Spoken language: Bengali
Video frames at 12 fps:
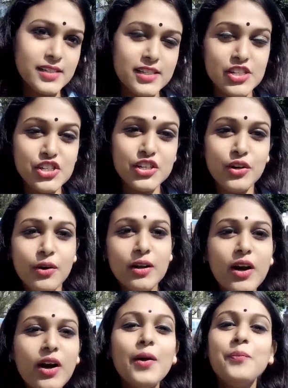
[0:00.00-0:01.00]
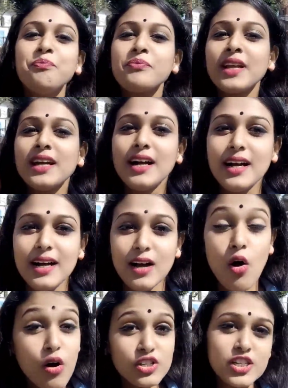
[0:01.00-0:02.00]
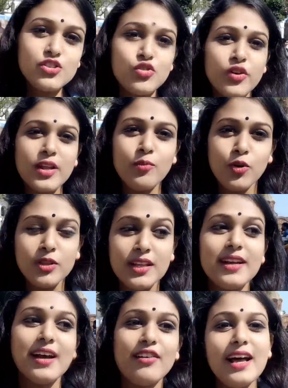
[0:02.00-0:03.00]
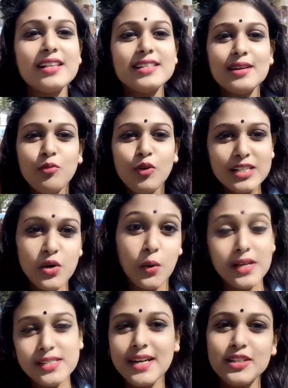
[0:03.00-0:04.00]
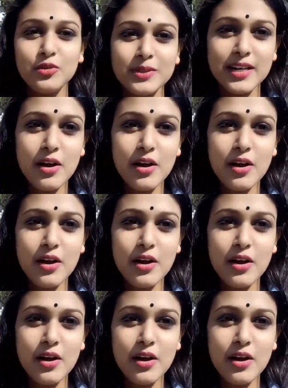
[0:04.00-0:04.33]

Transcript: ডেস্টিনেশন হলো হংসেশ্বরী মন্দির কারণ আজকে বলেছি অনেক জায়গায় তোমাদেরকে